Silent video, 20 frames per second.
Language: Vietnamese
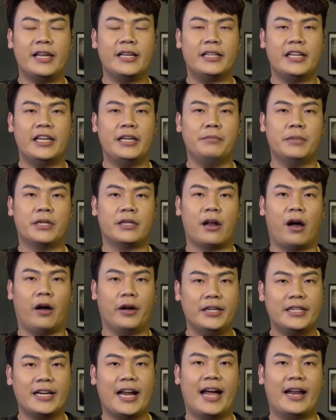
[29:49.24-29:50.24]
cái ý kiến mình
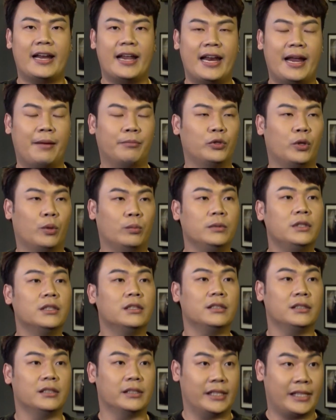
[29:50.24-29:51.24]
nói ra để làm tổn
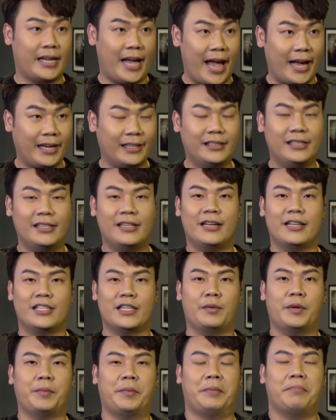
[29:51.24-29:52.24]
thương người khác
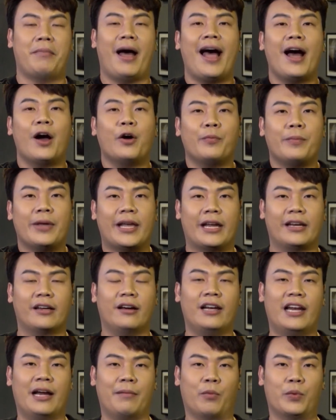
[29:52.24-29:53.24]
xong rồi mình bao biện
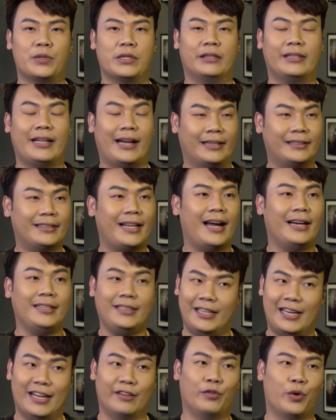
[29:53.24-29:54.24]
nó là một sự thẳng thắn
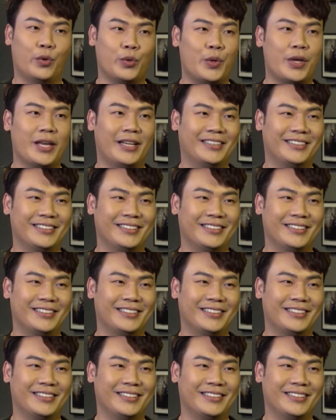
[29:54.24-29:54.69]
thì là vô duyên